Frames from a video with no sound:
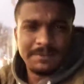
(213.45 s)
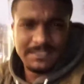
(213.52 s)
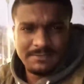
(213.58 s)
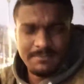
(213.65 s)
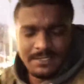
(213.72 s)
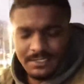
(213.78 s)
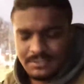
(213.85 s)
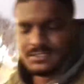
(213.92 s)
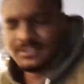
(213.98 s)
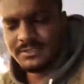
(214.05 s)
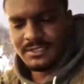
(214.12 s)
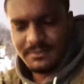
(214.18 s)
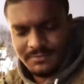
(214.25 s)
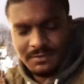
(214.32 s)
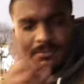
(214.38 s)
पर्स भी
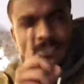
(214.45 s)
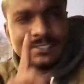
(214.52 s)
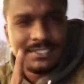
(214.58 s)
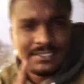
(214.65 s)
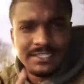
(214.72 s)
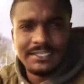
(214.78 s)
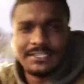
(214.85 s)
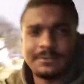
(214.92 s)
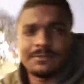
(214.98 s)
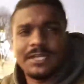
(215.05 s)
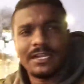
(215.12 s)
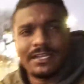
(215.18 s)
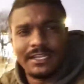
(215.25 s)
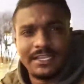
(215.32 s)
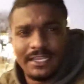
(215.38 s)
सिर्फ अपने साथ एटीएम
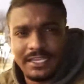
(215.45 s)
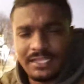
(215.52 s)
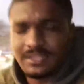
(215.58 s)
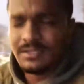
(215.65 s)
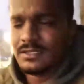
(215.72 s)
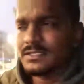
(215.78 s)
कार्ड लेके आया